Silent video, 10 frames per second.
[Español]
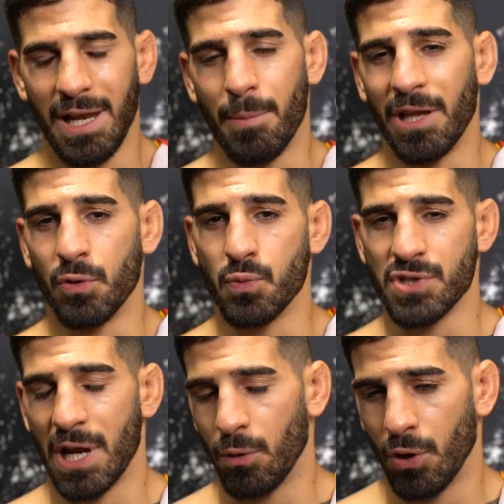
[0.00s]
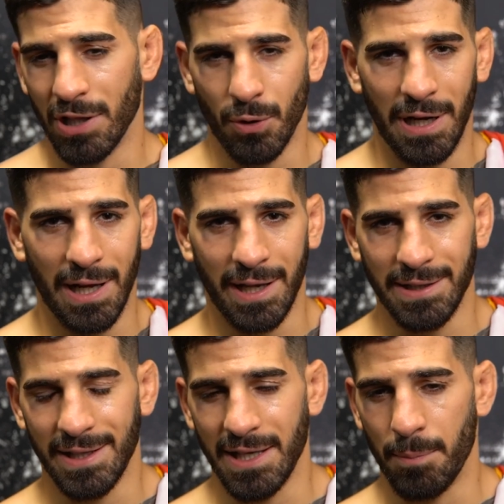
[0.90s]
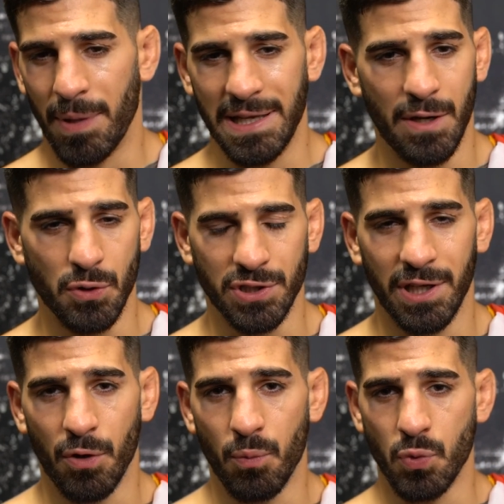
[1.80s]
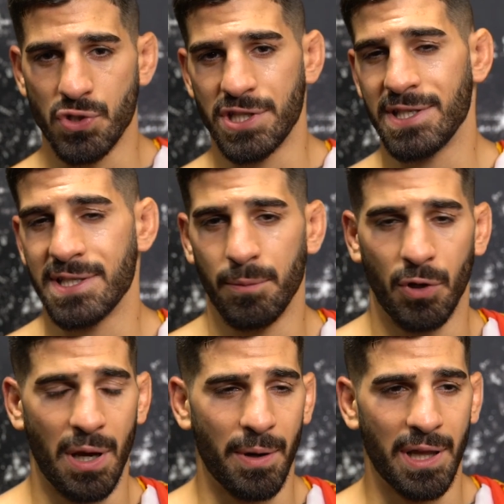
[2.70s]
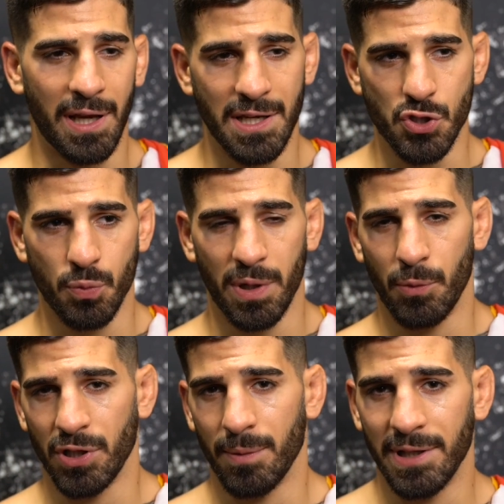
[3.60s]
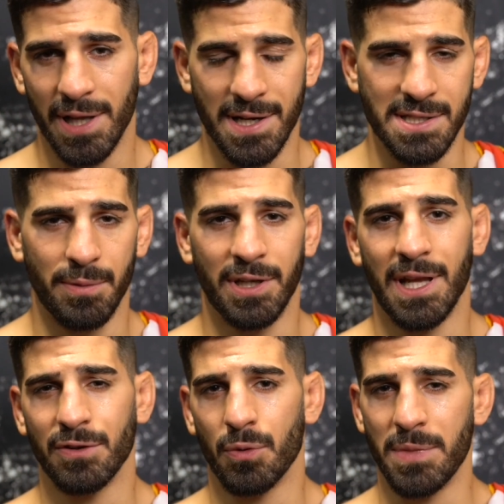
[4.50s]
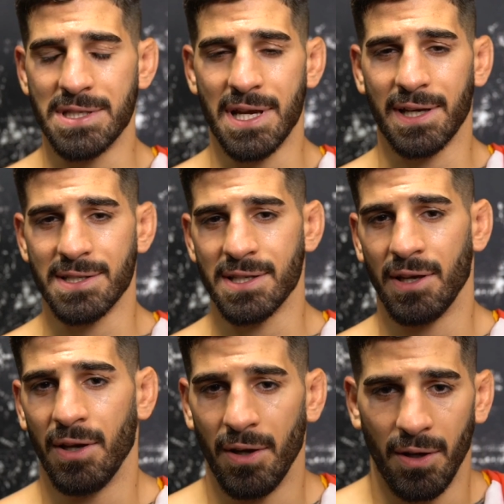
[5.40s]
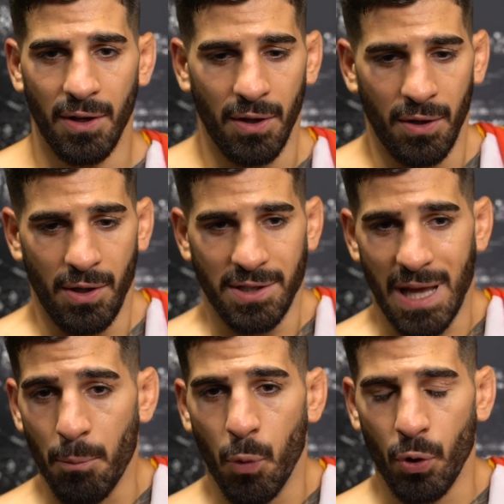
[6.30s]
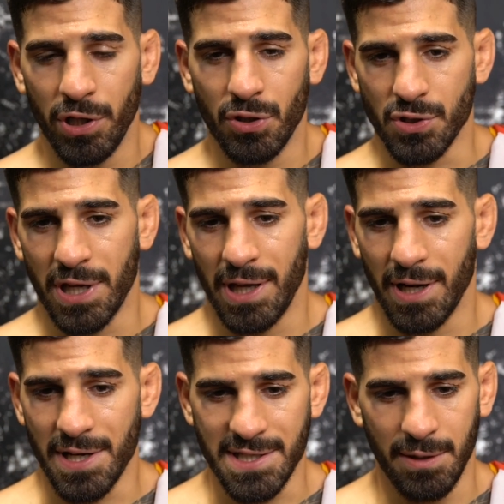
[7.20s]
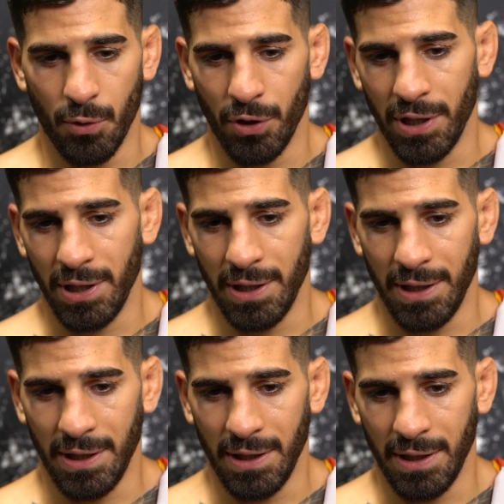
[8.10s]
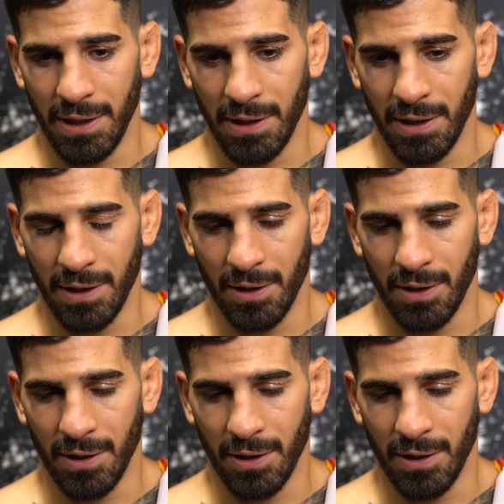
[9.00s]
Le mando un saludo a toda la gente de España, os quiero muchísimo, la verdad que es súper motivante recibir tantos mensajes tan bonitos que recibo y